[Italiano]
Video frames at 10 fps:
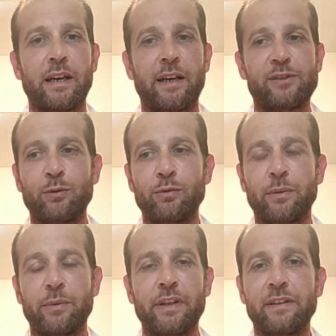
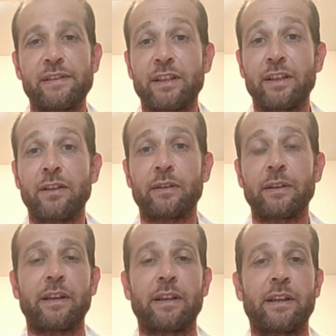Assolutamente sì,
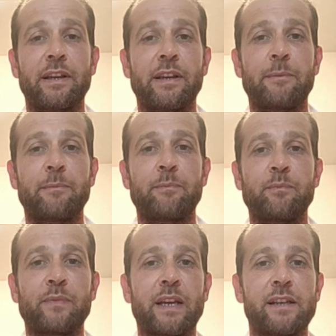e,
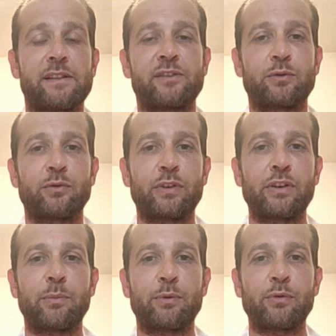ehm, anzi
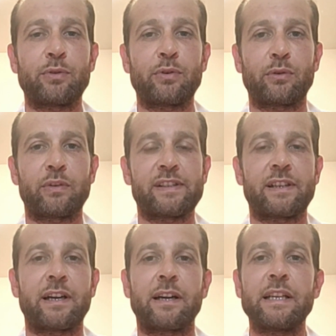sottolineo appunto
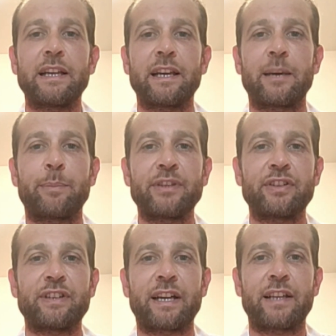questa
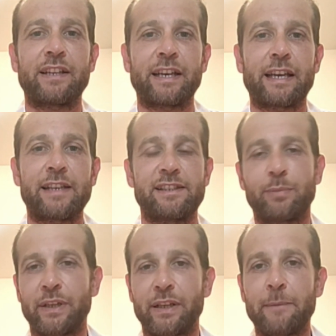capacità dei
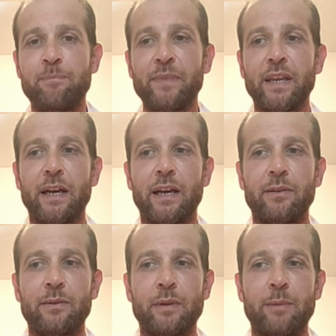ragazzi perché
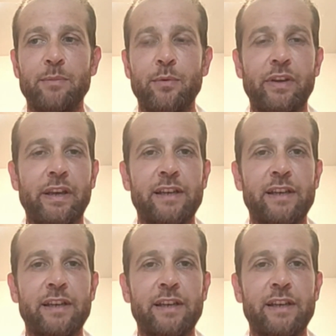han, abbiamo